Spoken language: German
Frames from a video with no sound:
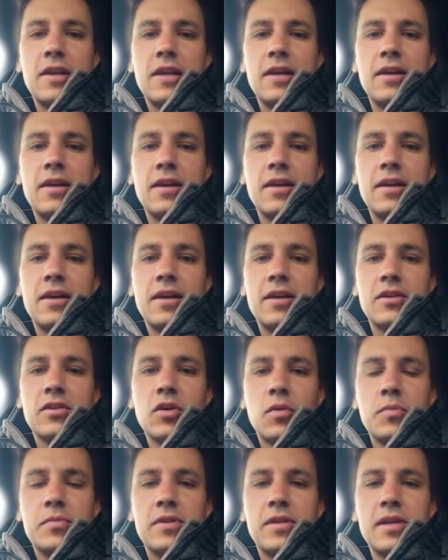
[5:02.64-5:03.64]
viele
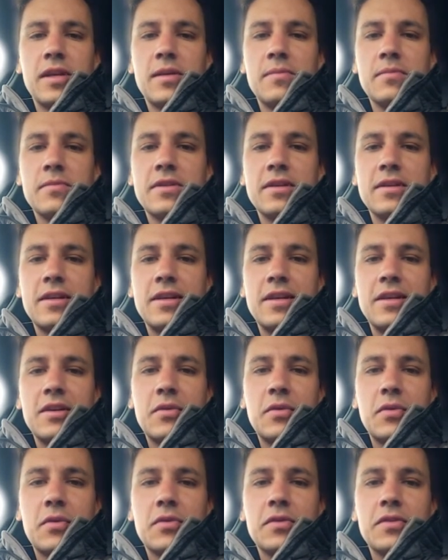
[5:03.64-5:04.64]
äh, Top-Teams.
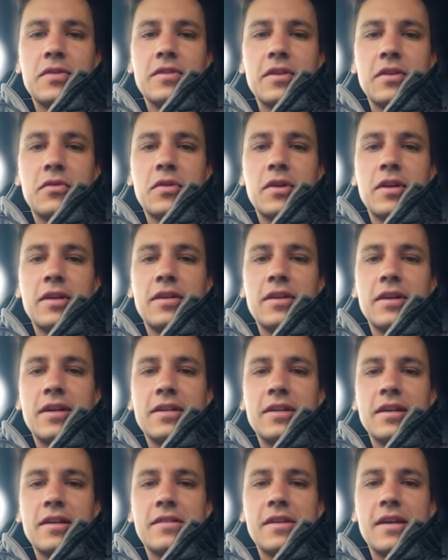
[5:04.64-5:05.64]
Und natürlich,
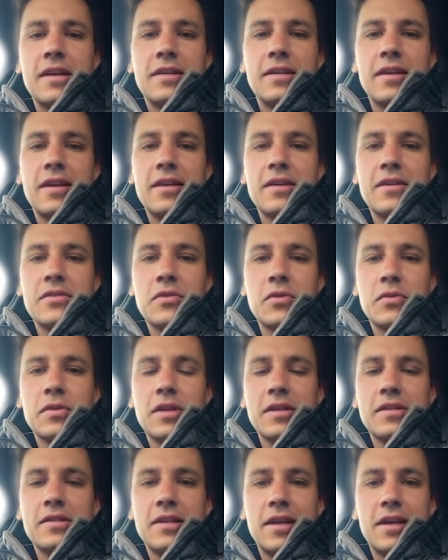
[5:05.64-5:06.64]
äh, da zählt jedes
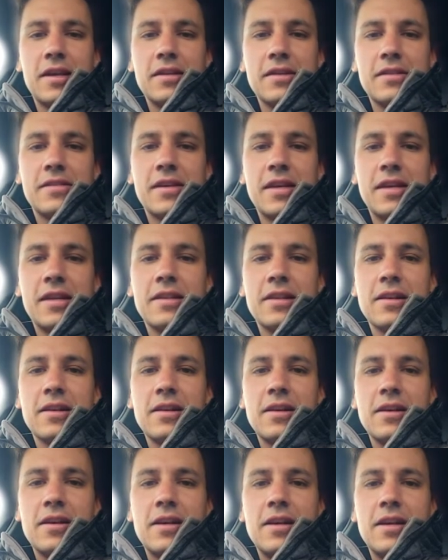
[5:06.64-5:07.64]
Hundertstel, jedes
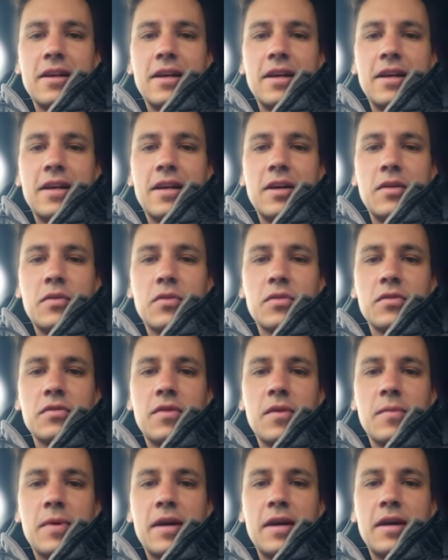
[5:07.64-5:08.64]
Zehntel. Äh,
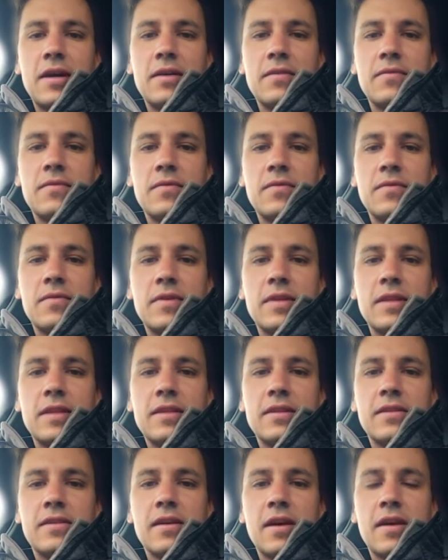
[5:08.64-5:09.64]
und wenn man
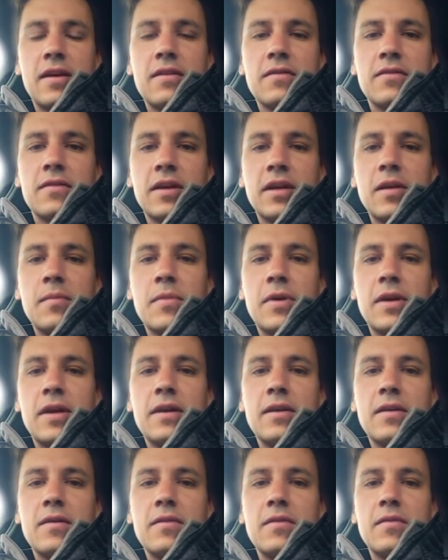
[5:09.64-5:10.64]
da, ich sage
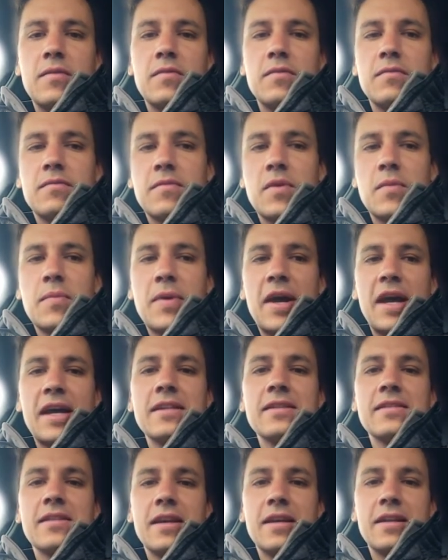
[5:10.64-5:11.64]
mal, wenn man
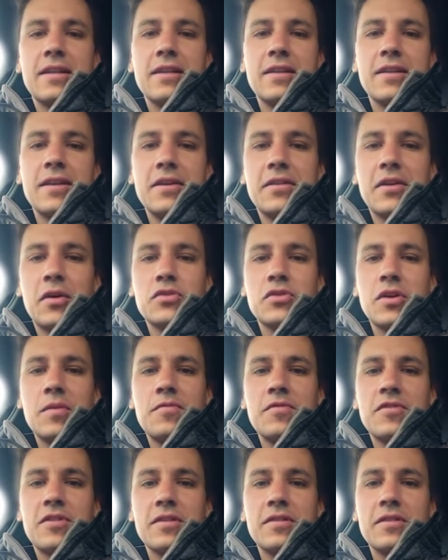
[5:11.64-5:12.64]
ein Zehntel nicht
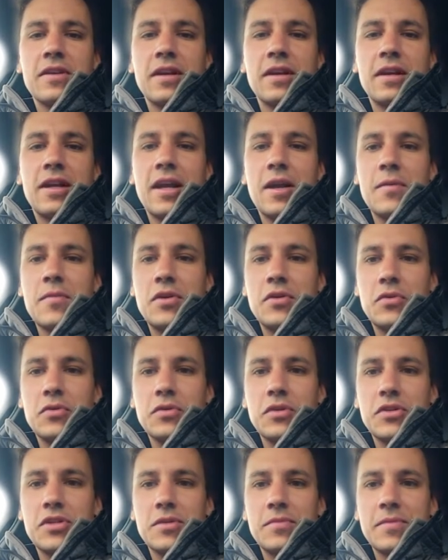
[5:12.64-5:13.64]
ausschöpft, das kann gleich mal einen
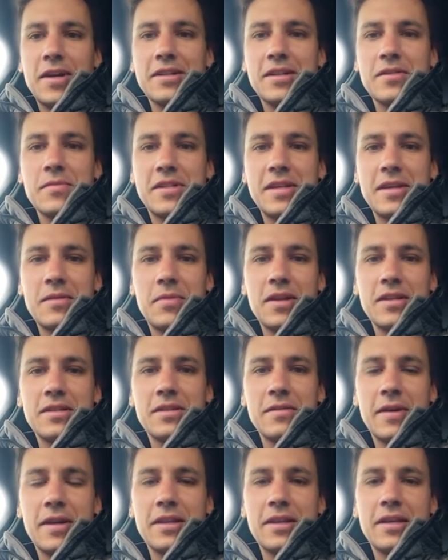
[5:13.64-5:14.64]
Unterschied machen, dass man zehn
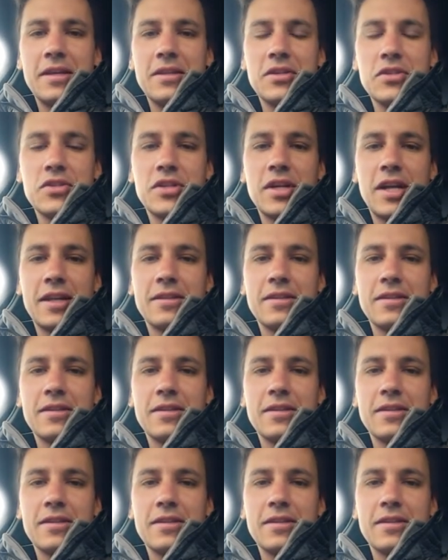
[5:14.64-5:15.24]
Plätze weiter hinten